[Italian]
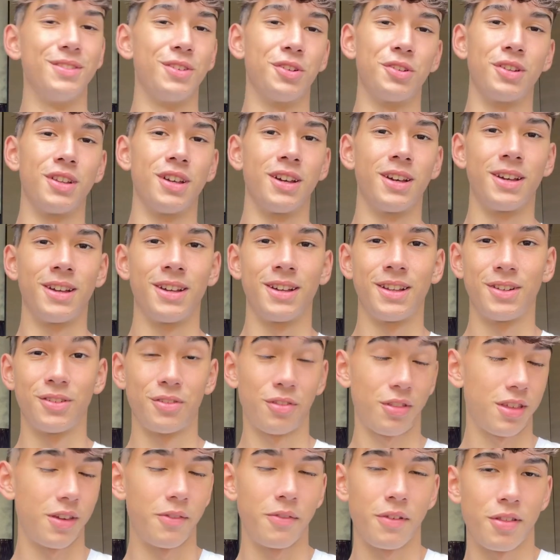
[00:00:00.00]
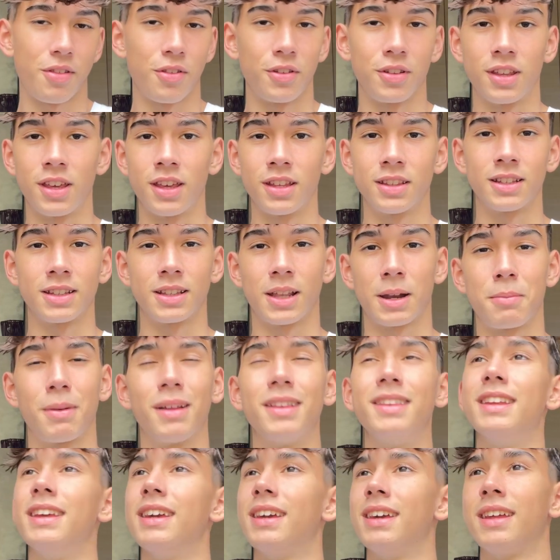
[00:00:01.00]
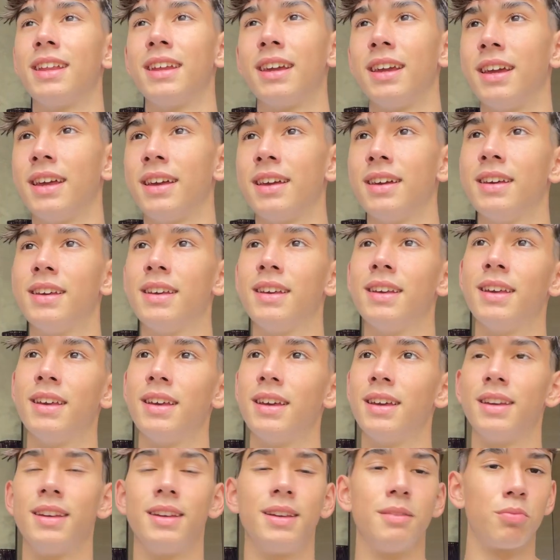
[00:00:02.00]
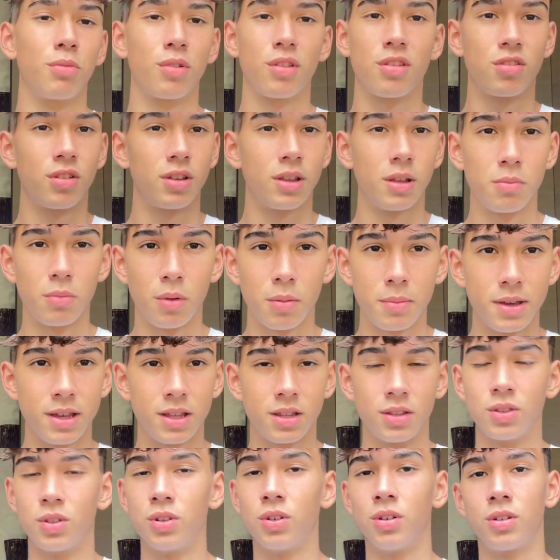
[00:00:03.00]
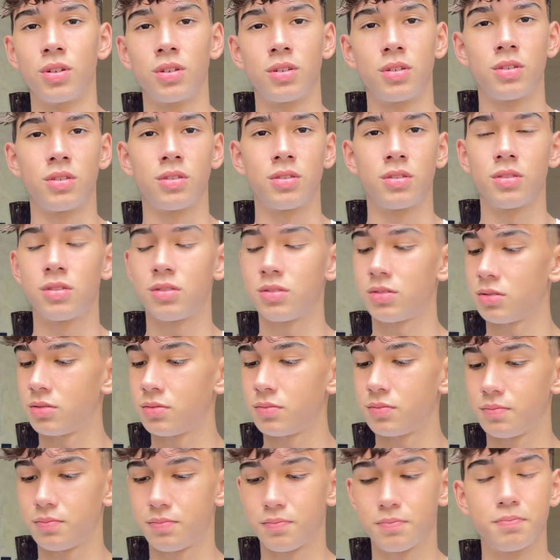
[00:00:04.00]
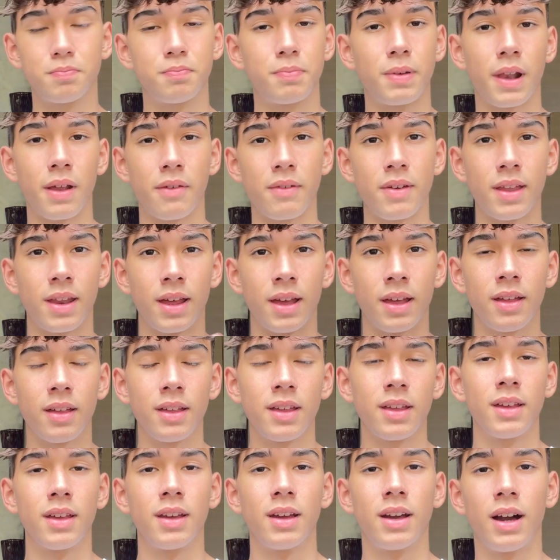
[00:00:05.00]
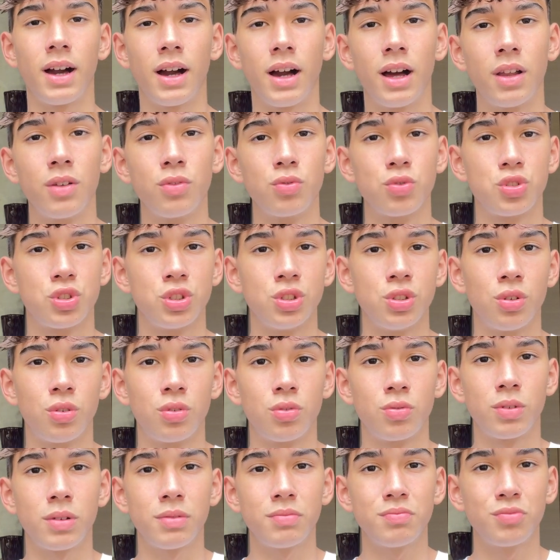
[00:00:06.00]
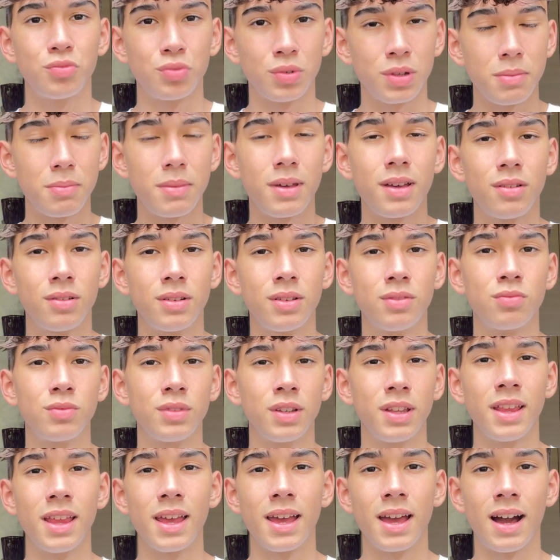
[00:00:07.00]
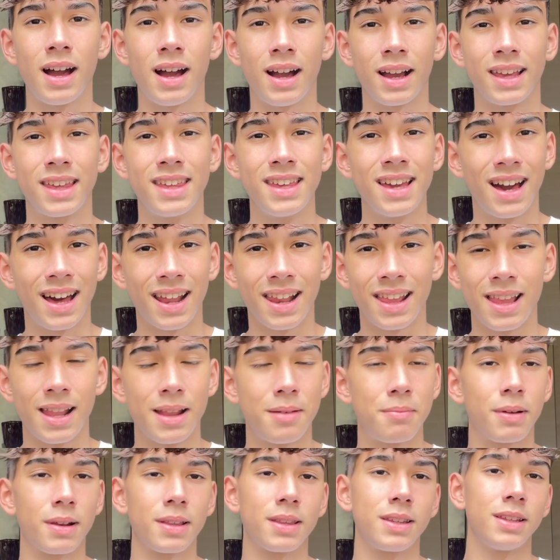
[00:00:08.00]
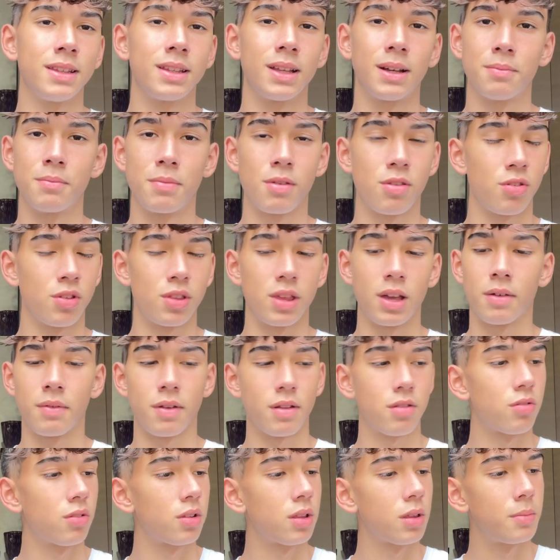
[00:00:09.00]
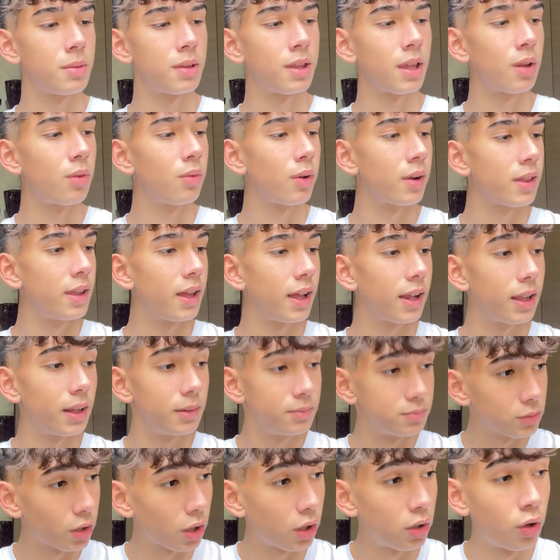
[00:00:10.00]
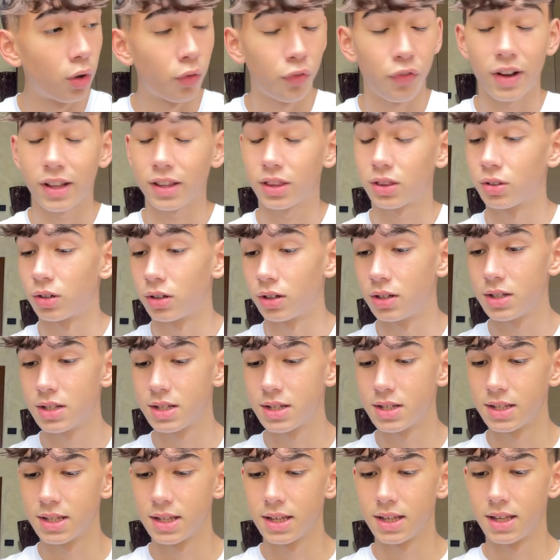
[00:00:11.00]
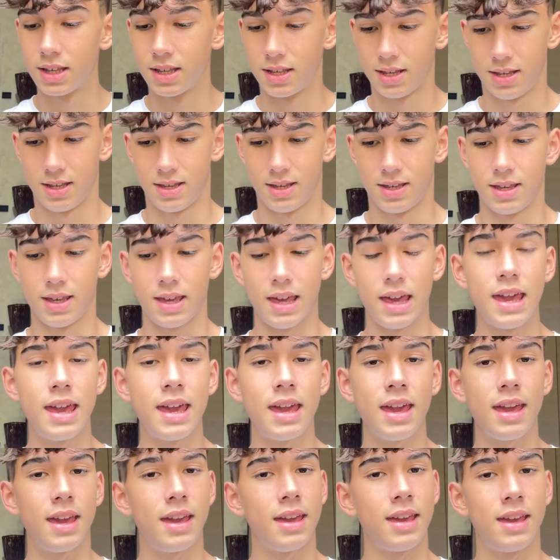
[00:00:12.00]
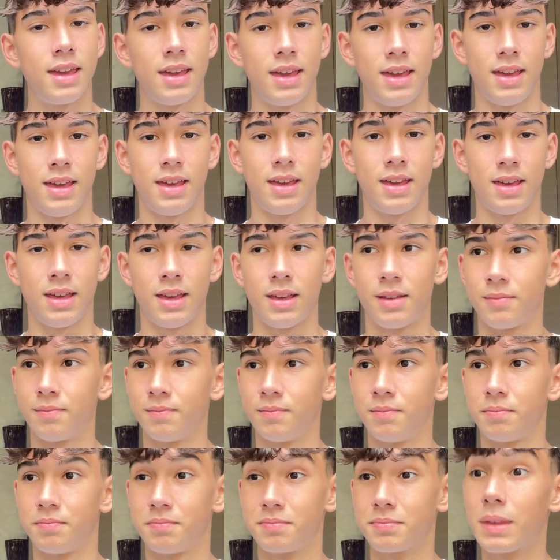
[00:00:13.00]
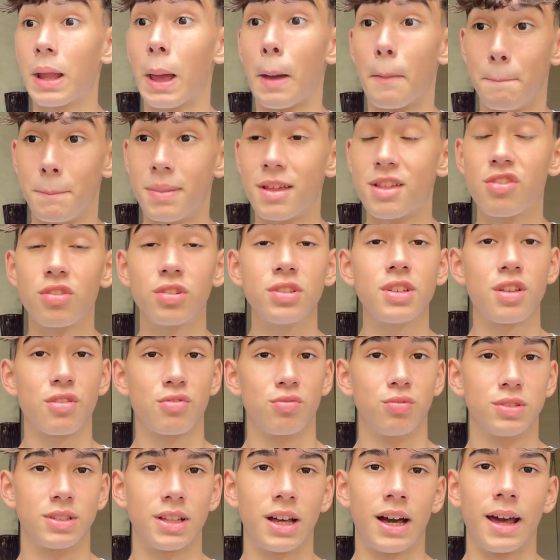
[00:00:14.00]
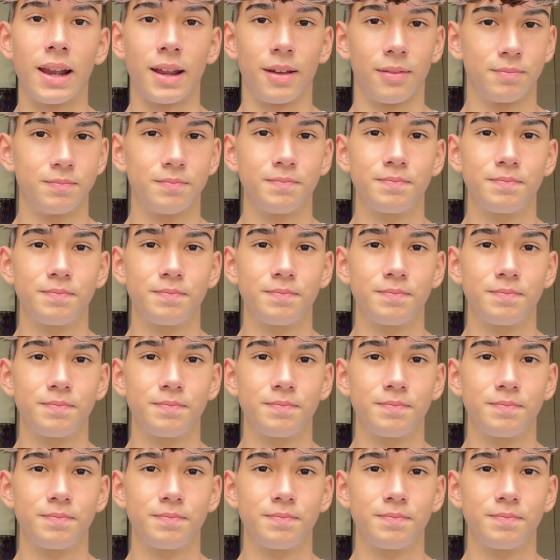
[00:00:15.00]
non, non si è visto niente tra bandiere, emozioni eh, del momento per avere a lucido un'idea un chiara della partita bisognava assolutamente riguardarla. L'ho fatto e Bisogna esultare,